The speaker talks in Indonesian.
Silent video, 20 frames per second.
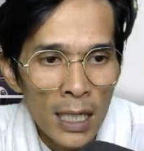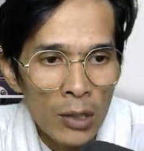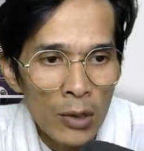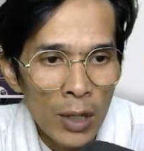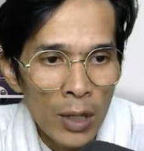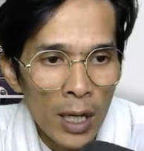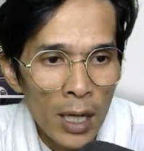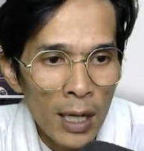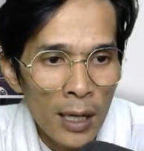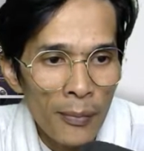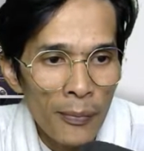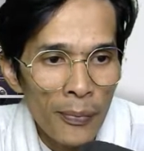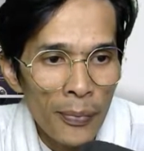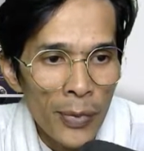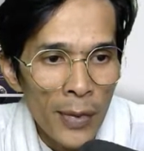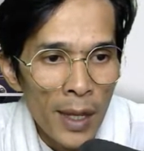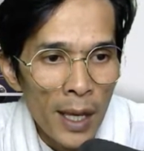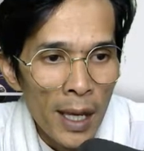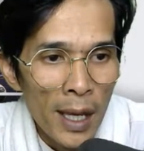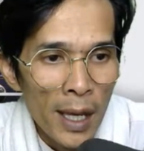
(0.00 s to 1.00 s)
torrent.
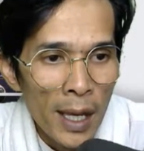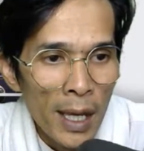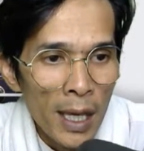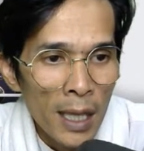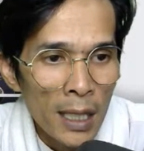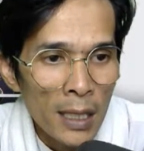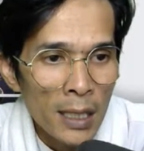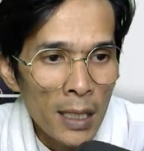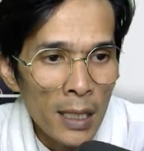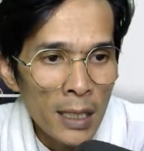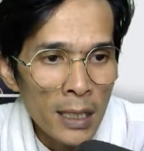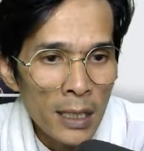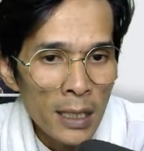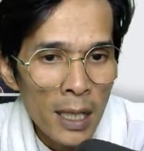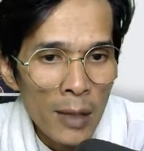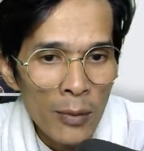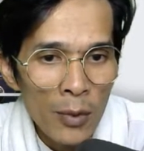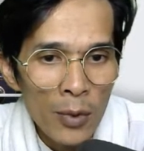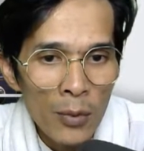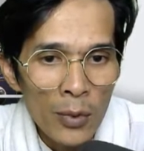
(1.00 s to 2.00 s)
Jadi
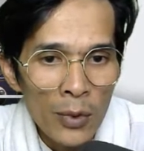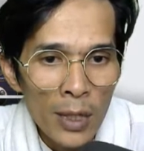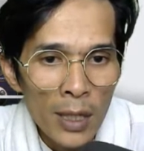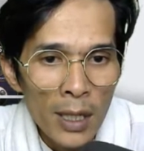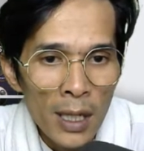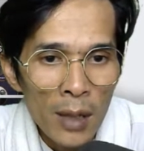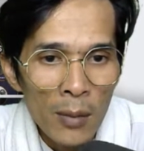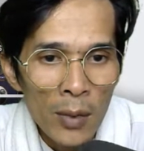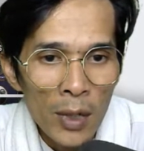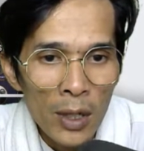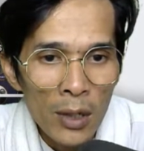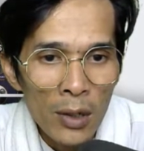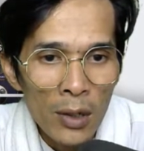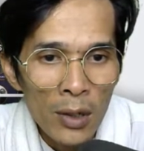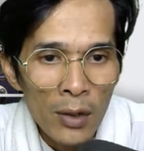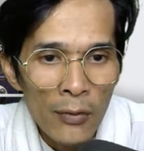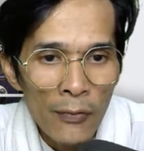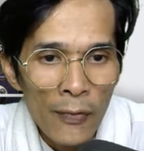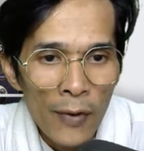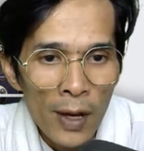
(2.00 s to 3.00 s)
setiap komputer yang
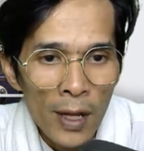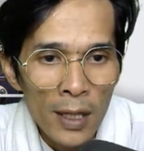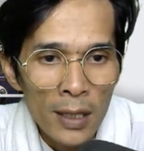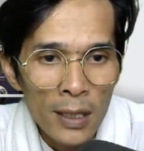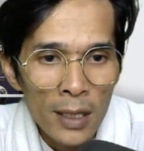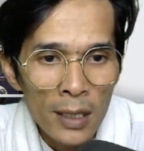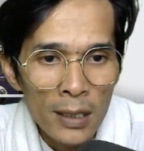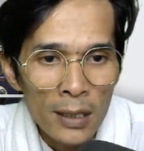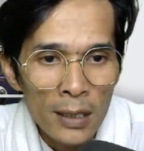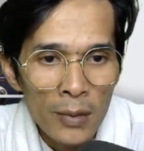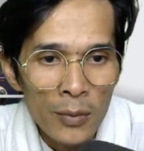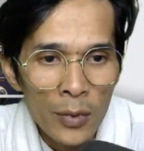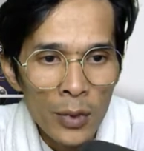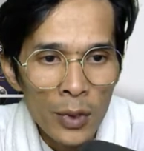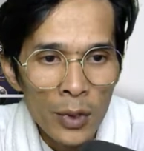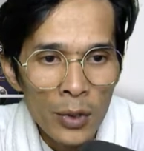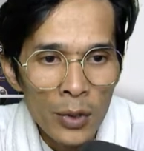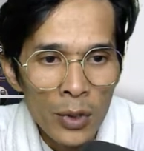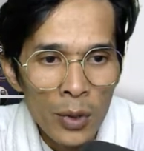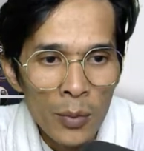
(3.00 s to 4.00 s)
mendownload file
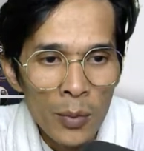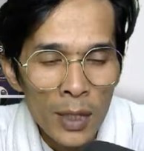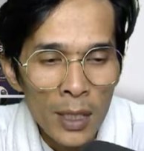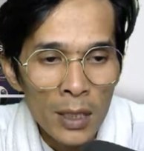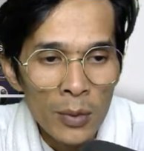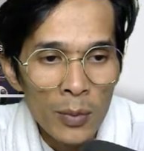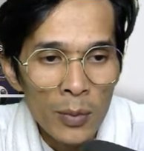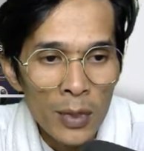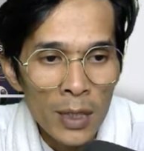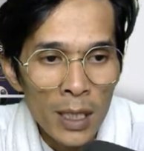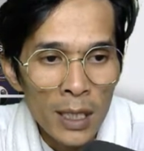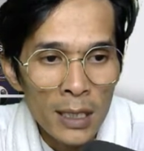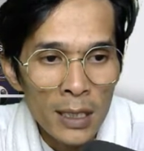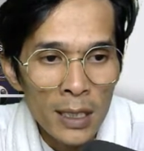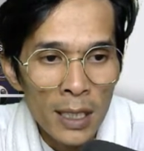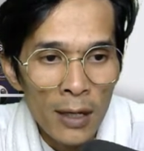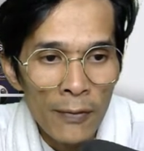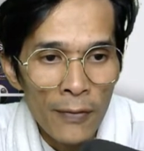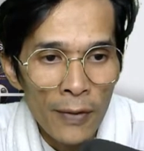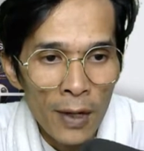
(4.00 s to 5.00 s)
tersebut otomatis menjadi
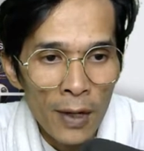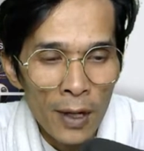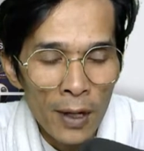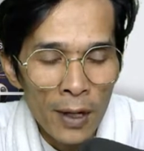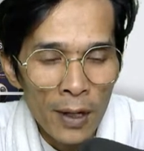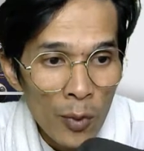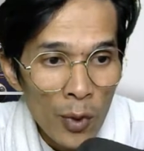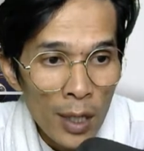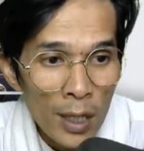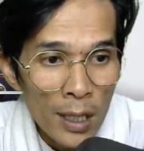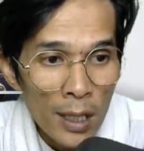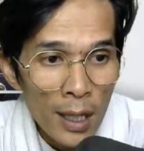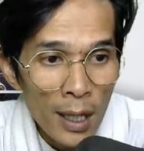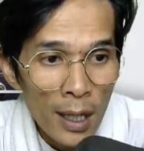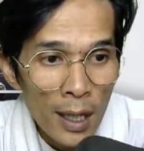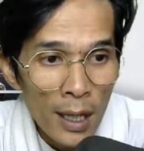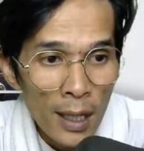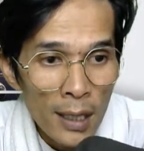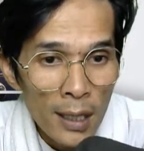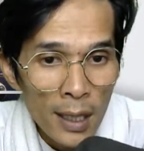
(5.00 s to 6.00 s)
server buat
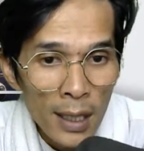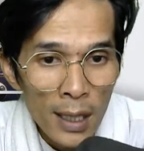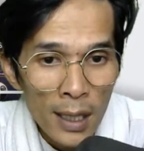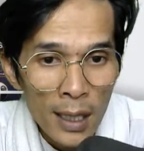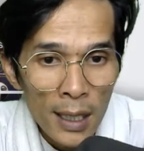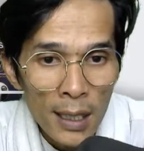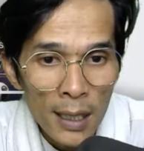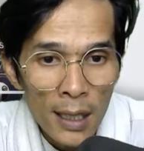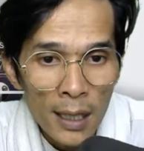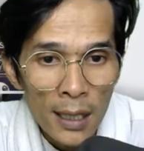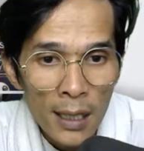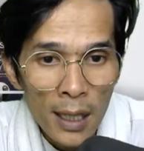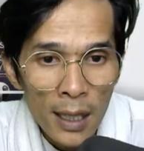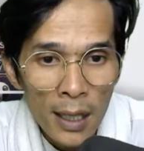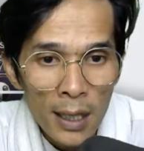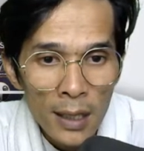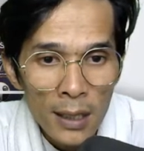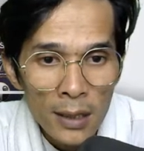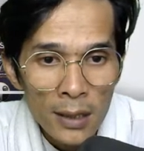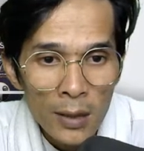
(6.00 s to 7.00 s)
yang lainnya.
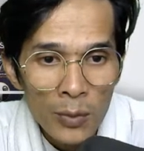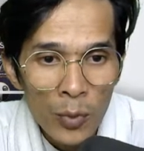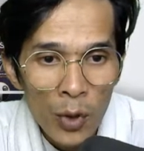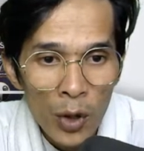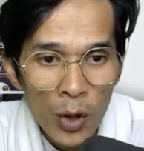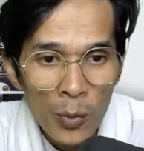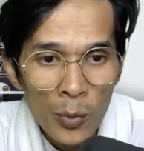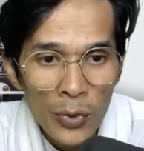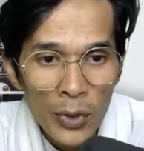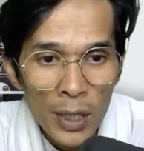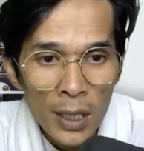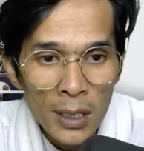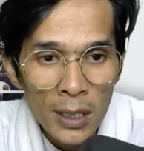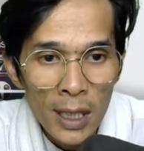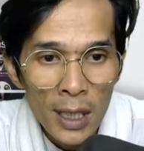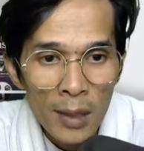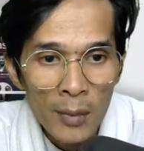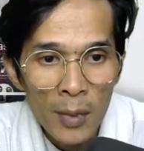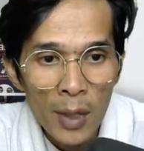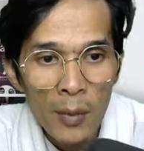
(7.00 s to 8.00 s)
Intinya, semua komputer
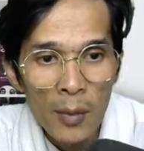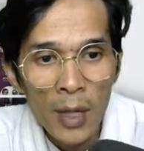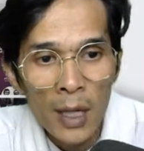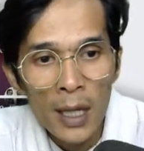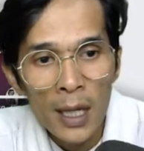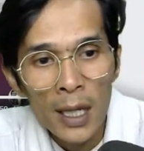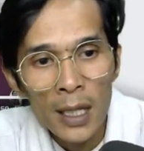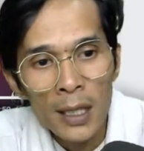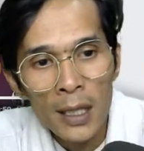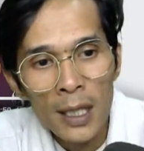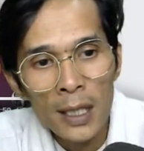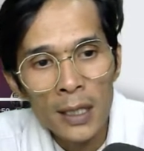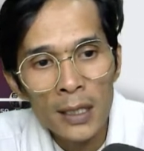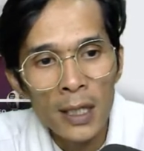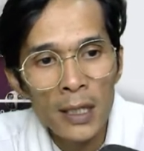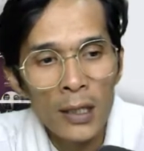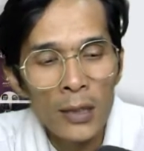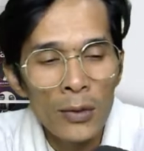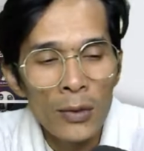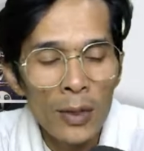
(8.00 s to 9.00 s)
saling berbagi antara
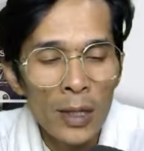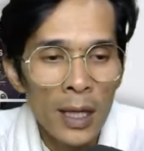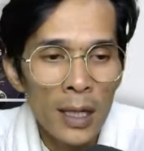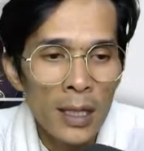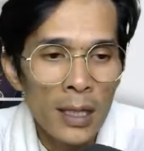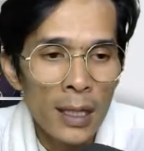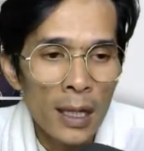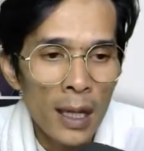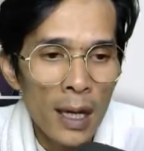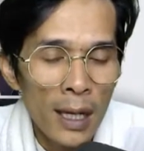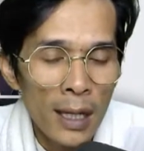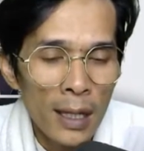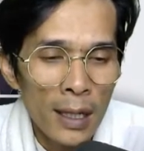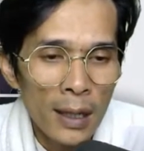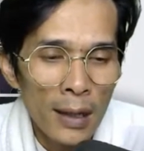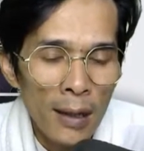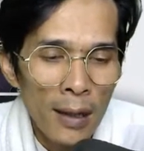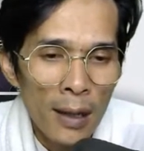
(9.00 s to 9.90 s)
satu dengan yang lain.